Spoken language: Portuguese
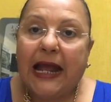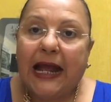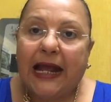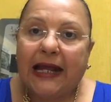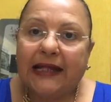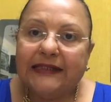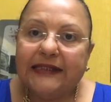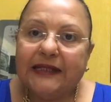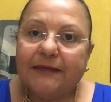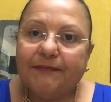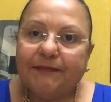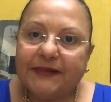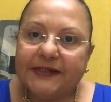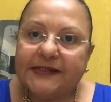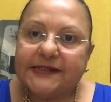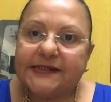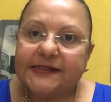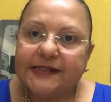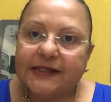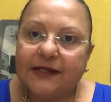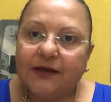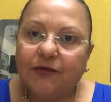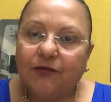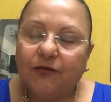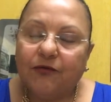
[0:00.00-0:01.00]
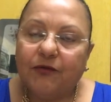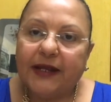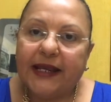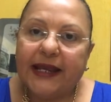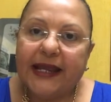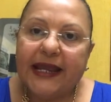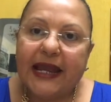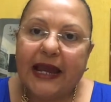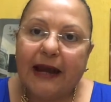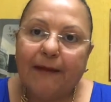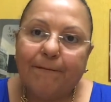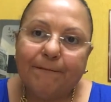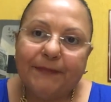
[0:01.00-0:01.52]
a depressão
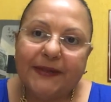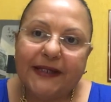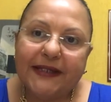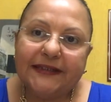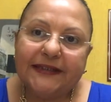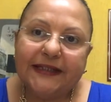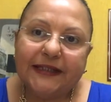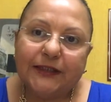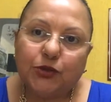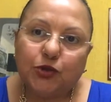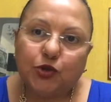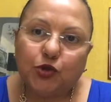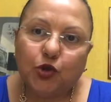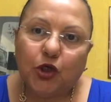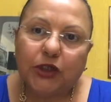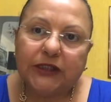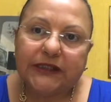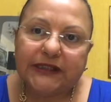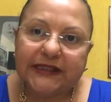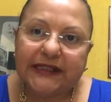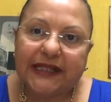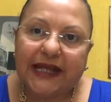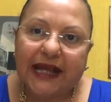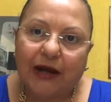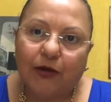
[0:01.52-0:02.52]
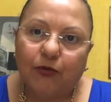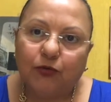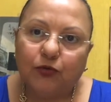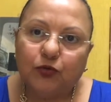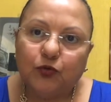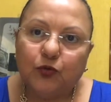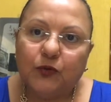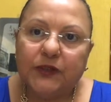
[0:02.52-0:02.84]
é a perda total